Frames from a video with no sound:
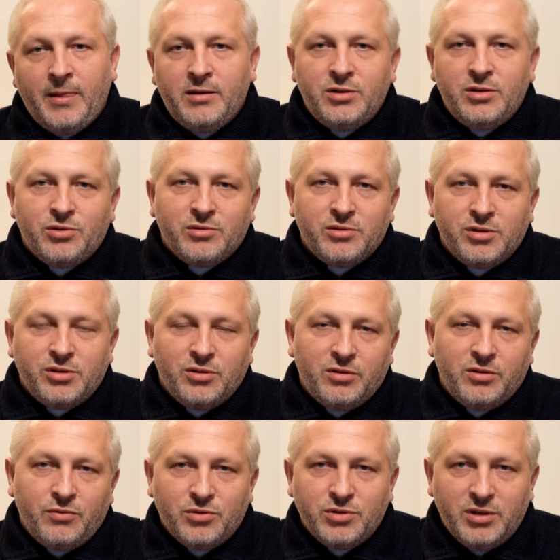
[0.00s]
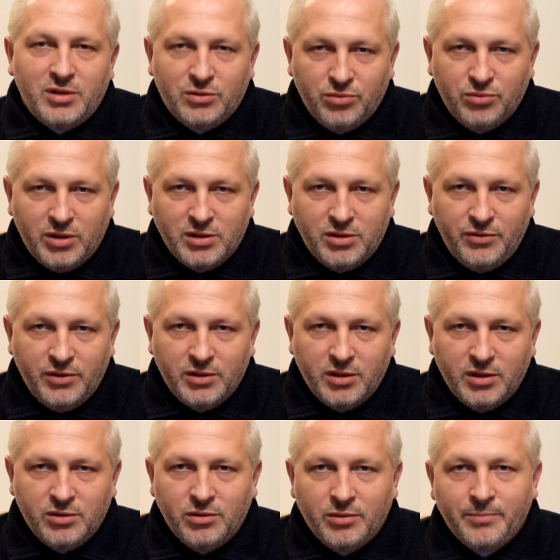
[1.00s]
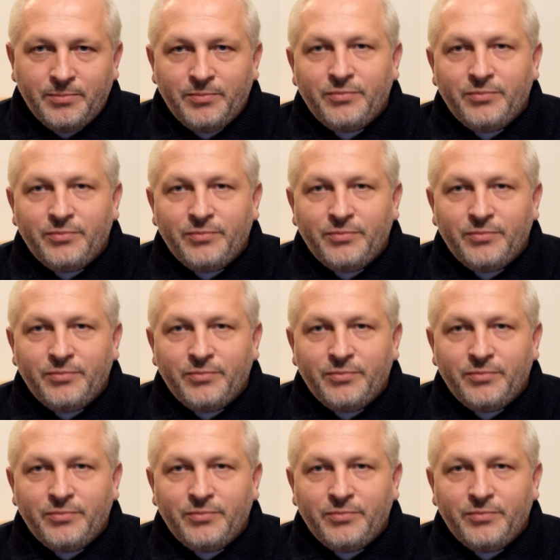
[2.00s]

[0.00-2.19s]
licząc, że się otworzy na Ducha Świętego.